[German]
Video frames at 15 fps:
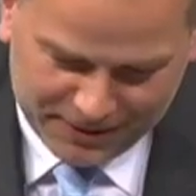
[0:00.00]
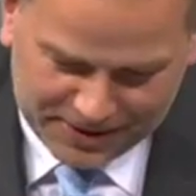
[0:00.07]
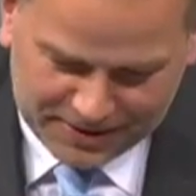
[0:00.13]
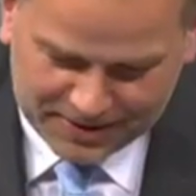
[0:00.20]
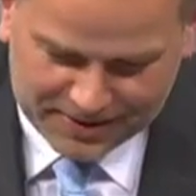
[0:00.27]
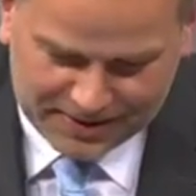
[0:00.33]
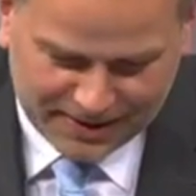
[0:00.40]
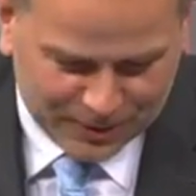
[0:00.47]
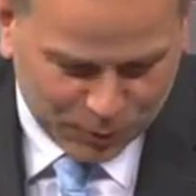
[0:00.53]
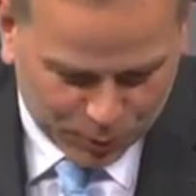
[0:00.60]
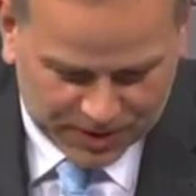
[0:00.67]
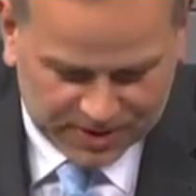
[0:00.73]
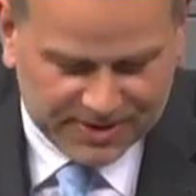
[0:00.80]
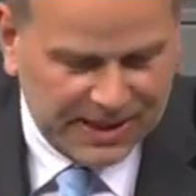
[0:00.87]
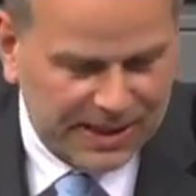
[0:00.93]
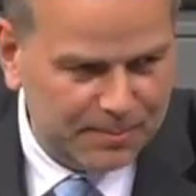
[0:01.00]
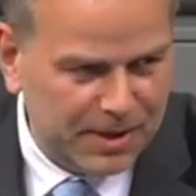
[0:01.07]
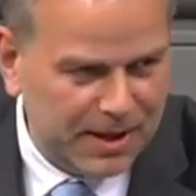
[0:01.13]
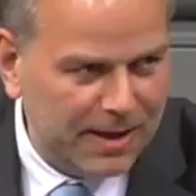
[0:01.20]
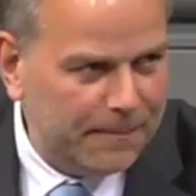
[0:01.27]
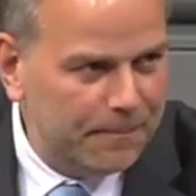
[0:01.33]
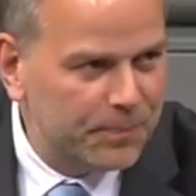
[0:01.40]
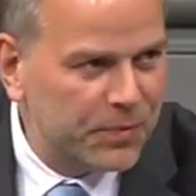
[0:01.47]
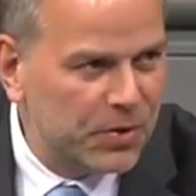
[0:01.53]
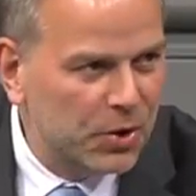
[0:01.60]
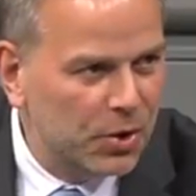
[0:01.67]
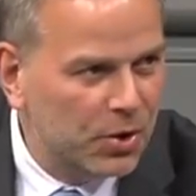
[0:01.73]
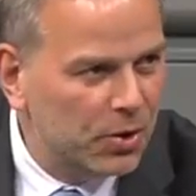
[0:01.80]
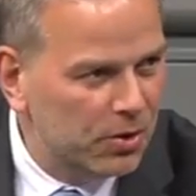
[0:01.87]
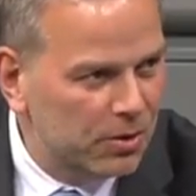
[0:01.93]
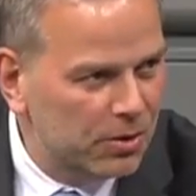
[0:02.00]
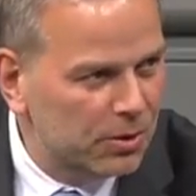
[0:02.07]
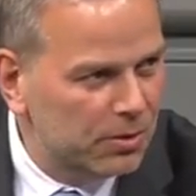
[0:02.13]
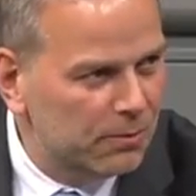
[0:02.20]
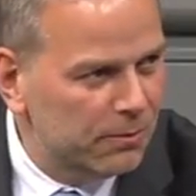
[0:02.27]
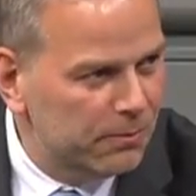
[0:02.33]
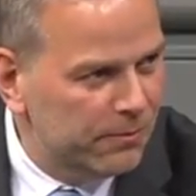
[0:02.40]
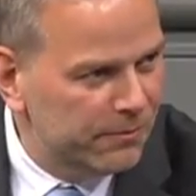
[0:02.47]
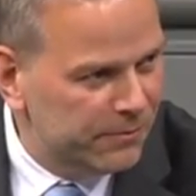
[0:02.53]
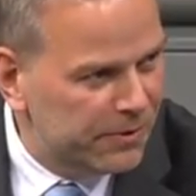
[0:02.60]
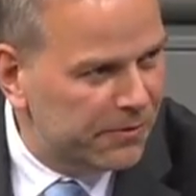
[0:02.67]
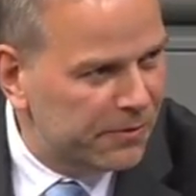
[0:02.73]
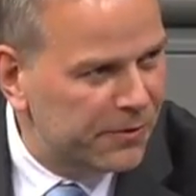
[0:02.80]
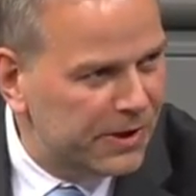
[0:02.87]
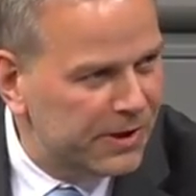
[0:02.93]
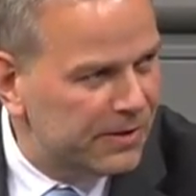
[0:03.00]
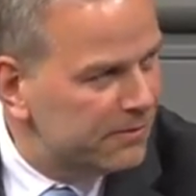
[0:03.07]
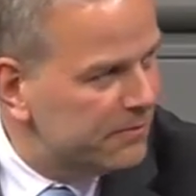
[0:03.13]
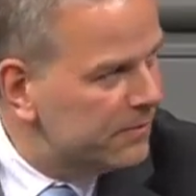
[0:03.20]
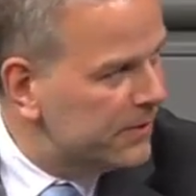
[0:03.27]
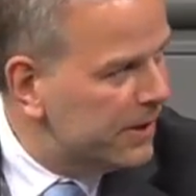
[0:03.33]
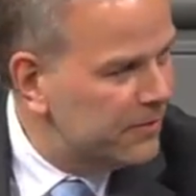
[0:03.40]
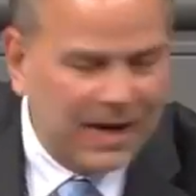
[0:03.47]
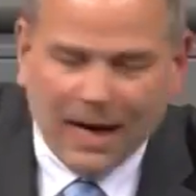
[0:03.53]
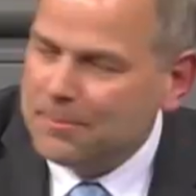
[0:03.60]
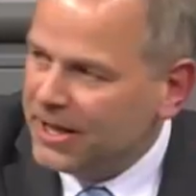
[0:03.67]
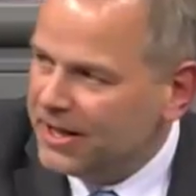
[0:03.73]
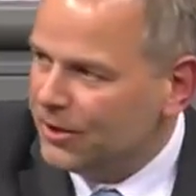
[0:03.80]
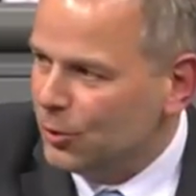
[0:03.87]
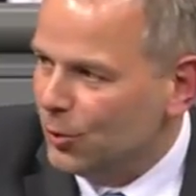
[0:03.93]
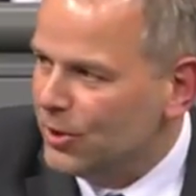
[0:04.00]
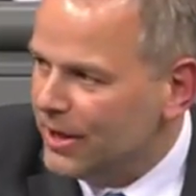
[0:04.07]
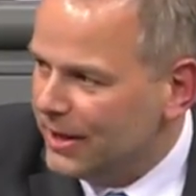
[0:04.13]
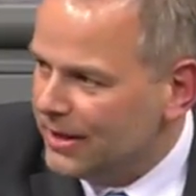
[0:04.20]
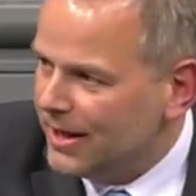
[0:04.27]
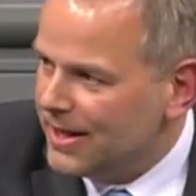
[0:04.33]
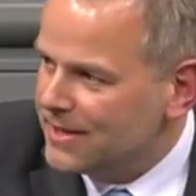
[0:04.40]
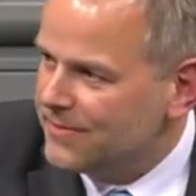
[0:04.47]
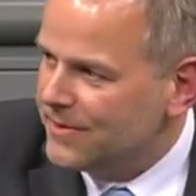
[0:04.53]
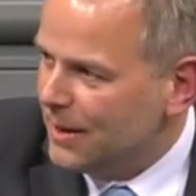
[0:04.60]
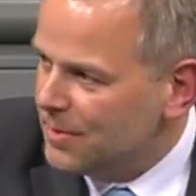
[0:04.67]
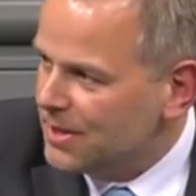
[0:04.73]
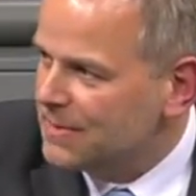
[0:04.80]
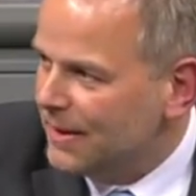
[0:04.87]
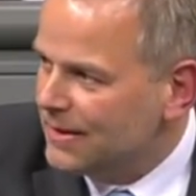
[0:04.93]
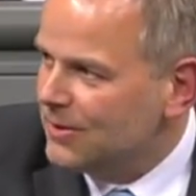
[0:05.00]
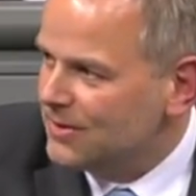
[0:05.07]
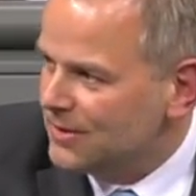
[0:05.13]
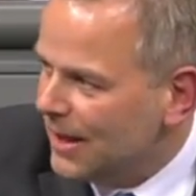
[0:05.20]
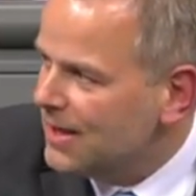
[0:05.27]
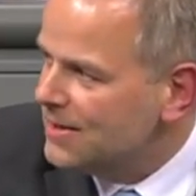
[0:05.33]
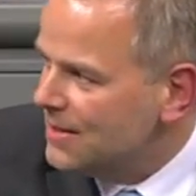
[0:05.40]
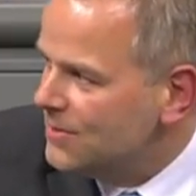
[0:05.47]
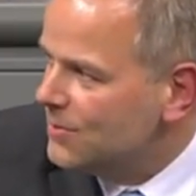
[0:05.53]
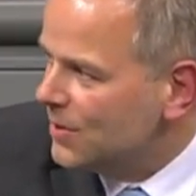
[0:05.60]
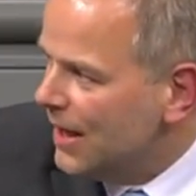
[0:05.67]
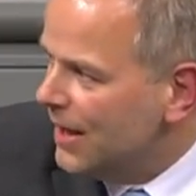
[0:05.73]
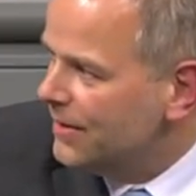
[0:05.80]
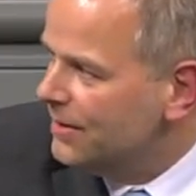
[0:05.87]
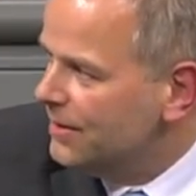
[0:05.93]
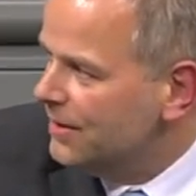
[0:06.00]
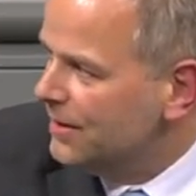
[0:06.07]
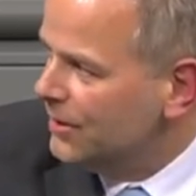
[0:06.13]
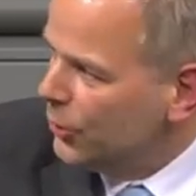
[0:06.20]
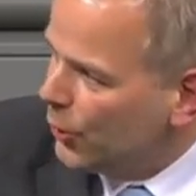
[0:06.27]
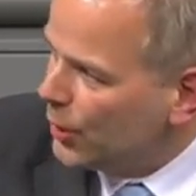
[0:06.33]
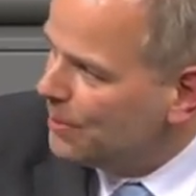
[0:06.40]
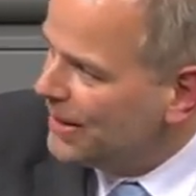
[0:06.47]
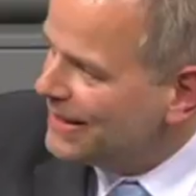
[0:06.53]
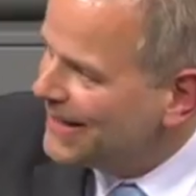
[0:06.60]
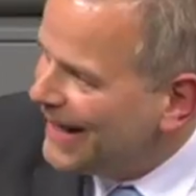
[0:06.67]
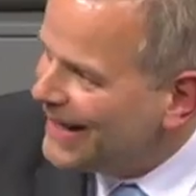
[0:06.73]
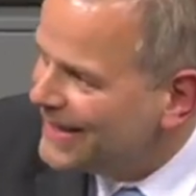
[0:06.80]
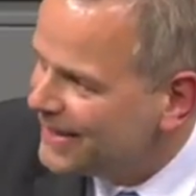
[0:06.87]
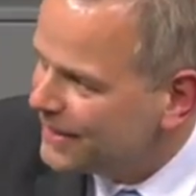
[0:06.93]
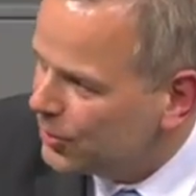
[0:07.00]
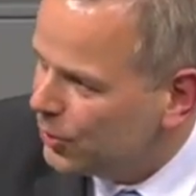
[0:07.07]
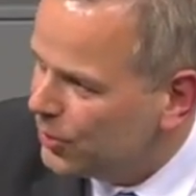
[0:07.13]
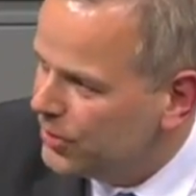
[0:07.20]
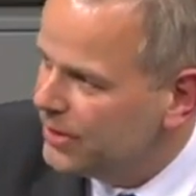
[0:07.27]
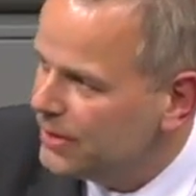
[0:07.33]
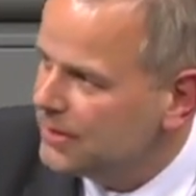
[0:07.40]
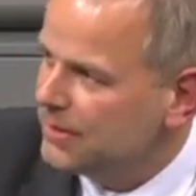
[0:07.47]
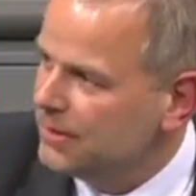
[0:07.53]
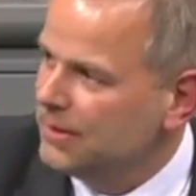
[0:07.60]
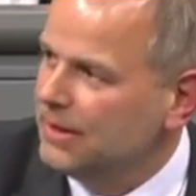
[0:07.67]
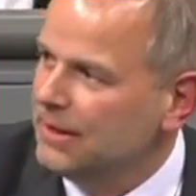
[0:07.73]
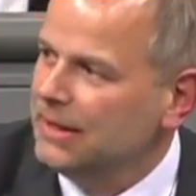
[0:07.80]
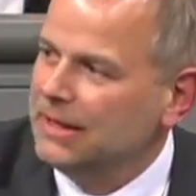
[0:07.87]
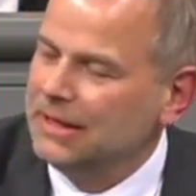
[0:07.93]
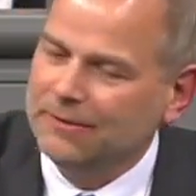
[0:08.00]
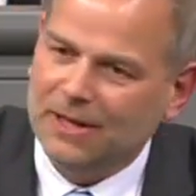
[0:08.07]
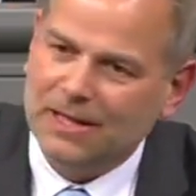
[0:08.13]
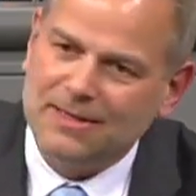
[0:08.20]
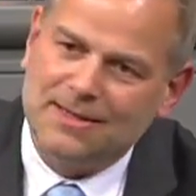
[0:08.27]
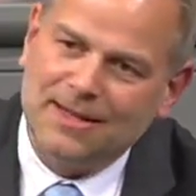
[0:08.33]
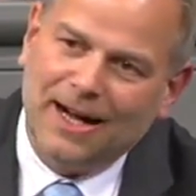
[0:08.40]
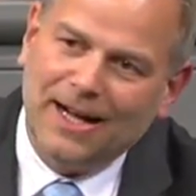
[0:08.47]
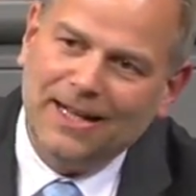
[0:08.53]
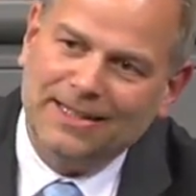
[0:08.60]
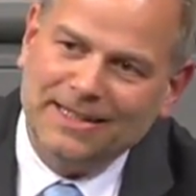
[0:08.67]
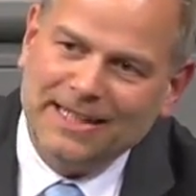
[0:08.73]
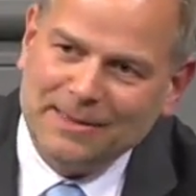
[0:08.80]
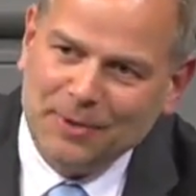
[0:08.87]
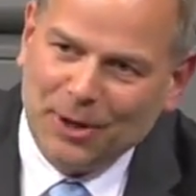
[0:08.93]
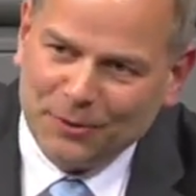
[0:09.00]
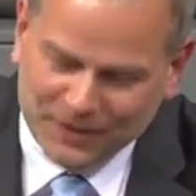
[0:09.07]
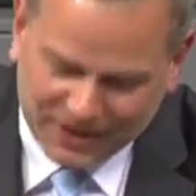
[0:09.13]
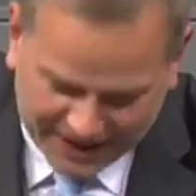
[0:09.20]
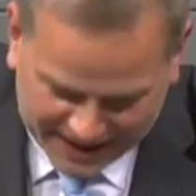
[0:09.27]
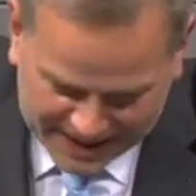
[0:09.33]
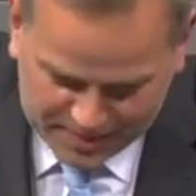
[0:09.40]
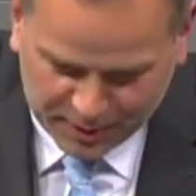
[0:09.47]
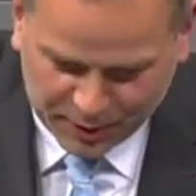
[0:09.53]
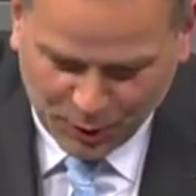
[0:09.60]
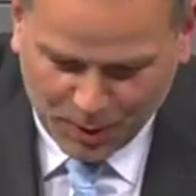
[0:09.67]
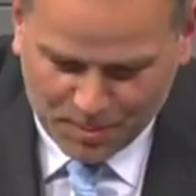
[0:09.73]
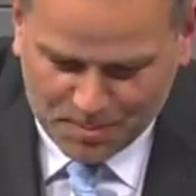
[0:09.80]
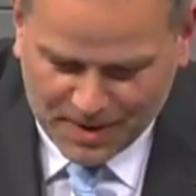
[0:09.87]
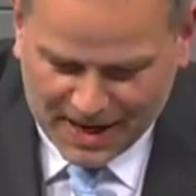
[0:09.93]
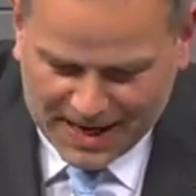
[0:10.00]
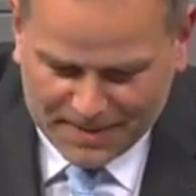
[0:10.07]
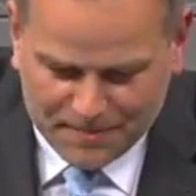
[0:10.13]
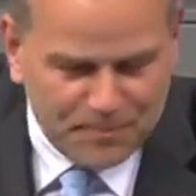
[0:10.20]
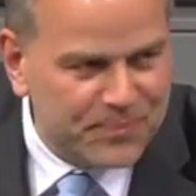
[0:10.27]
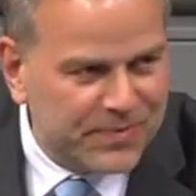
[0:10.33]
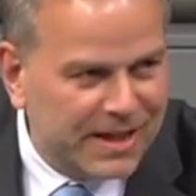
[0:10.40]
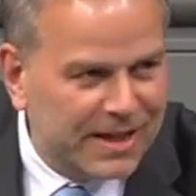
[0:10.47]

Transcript: wichtiges, ein gutes Thema. Äh, wie wir finden, denn wir haben ja den Gründergeist. Wir haben ja 2013 sogar eine neue Partei gegründet, weil es die Alten nicht mehr auf die Reihe bekommen haben.